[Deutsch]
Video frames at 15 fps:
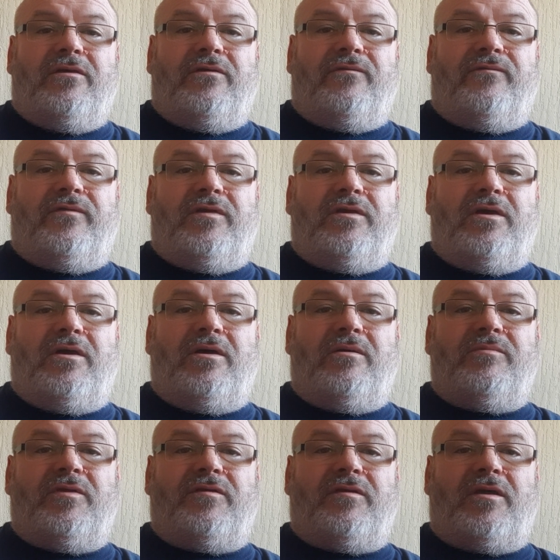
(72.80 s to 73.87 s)
wie er
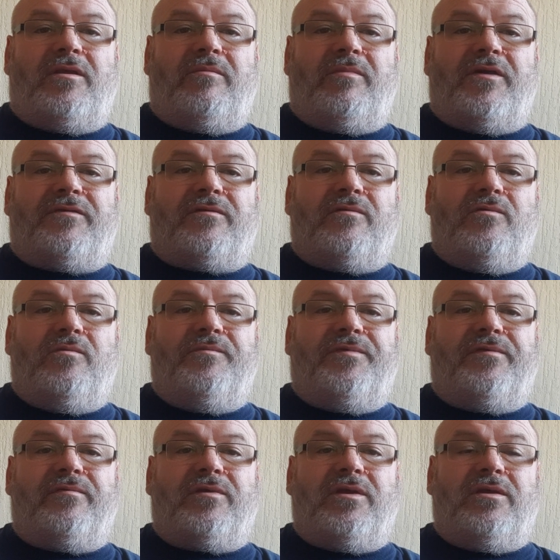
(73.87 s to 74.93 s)
mit seiner Maske
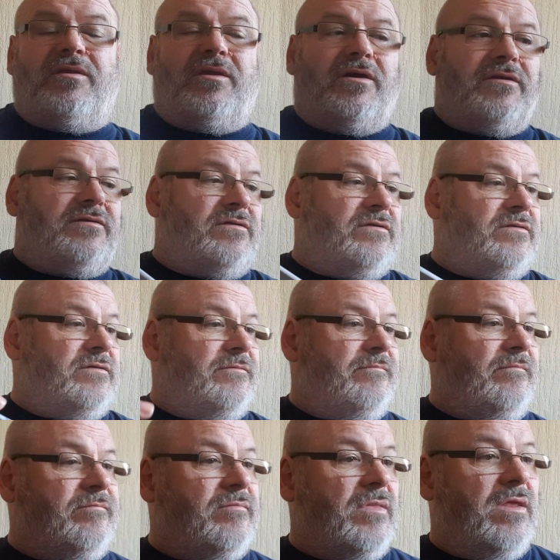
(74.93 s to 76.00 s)
umzugehen hat.
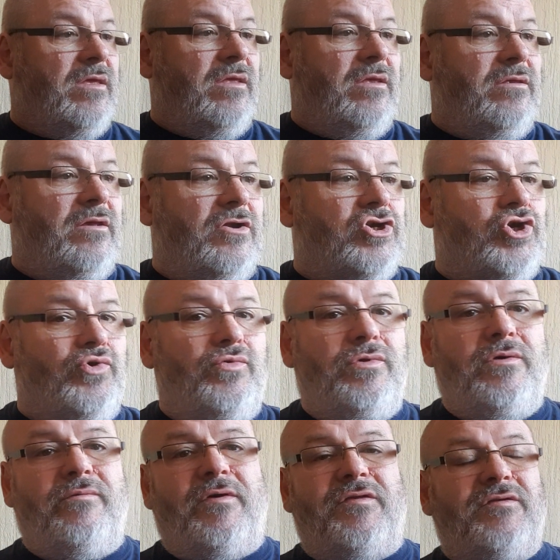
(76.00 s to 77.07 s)
Das
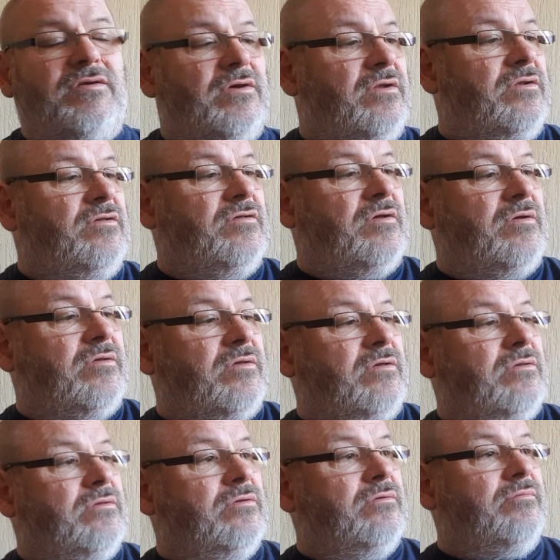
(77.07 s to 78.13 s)
Schöne, was ich an dieser
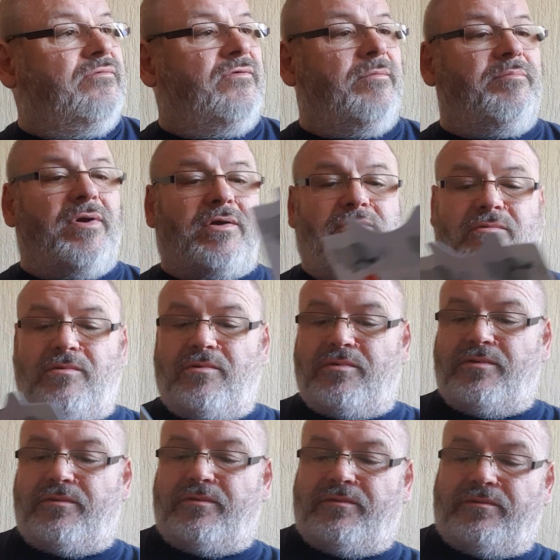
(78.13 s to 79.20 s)
Verpackung
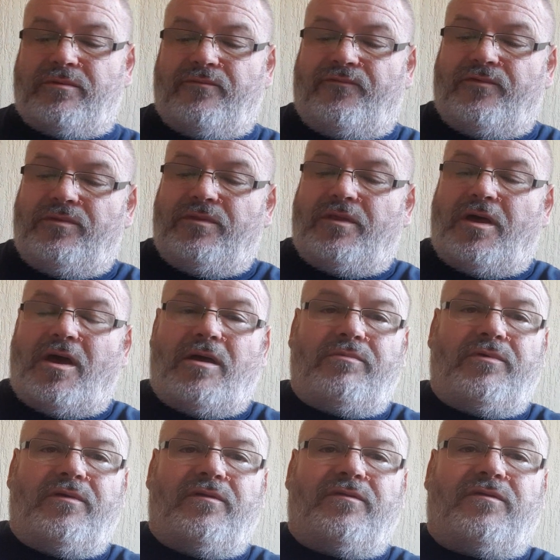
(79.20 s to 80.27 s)
gefunden
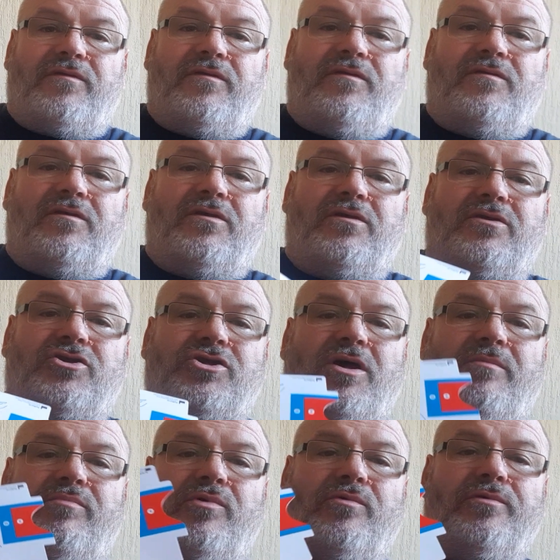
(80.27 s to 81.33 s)
habe, ist diese
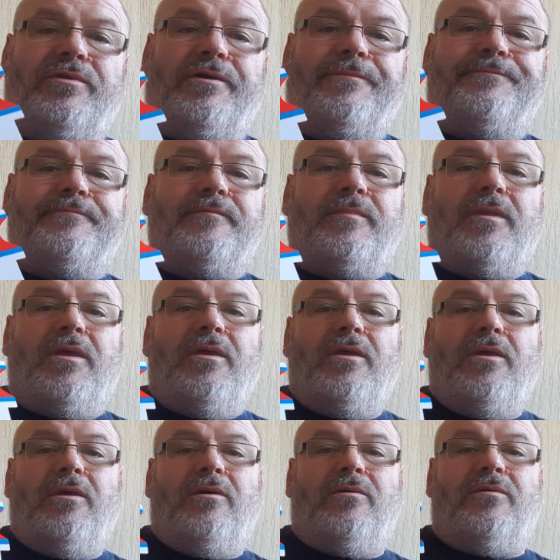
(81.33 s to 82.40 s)
Schablone.
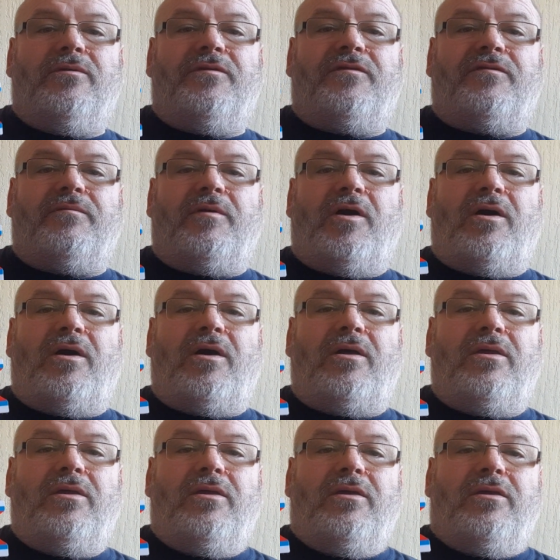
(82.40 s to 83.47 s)
Und zwar
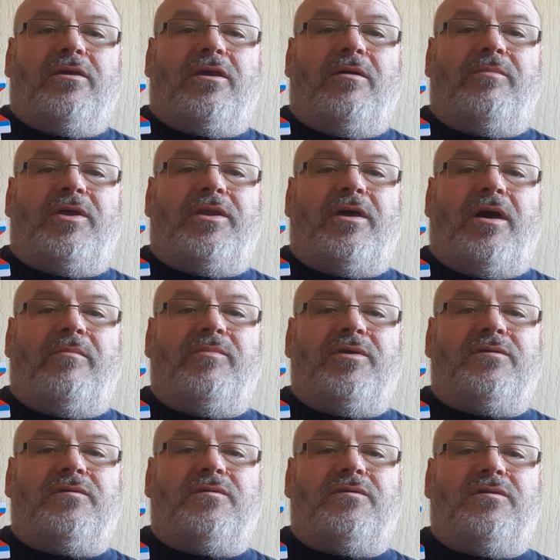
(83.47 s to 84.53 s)
kann man
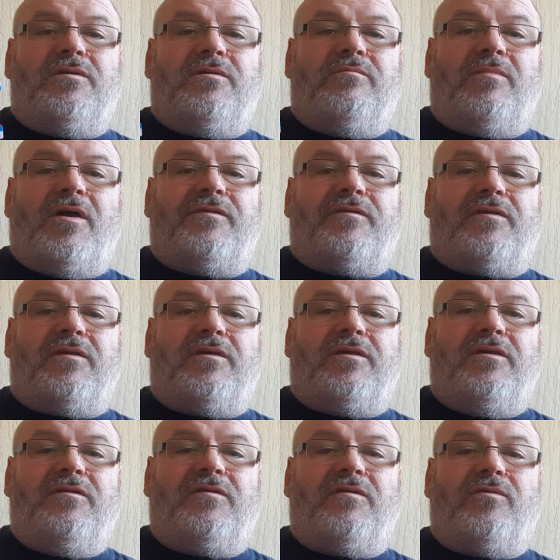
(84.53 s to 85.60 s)
damit die
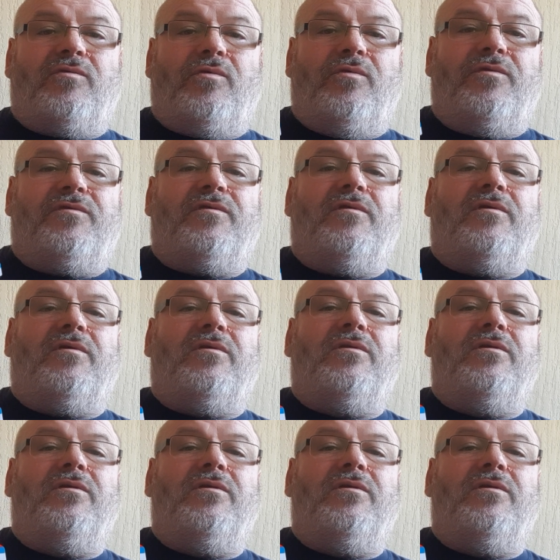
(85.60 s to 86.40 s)
Maskenkissengröße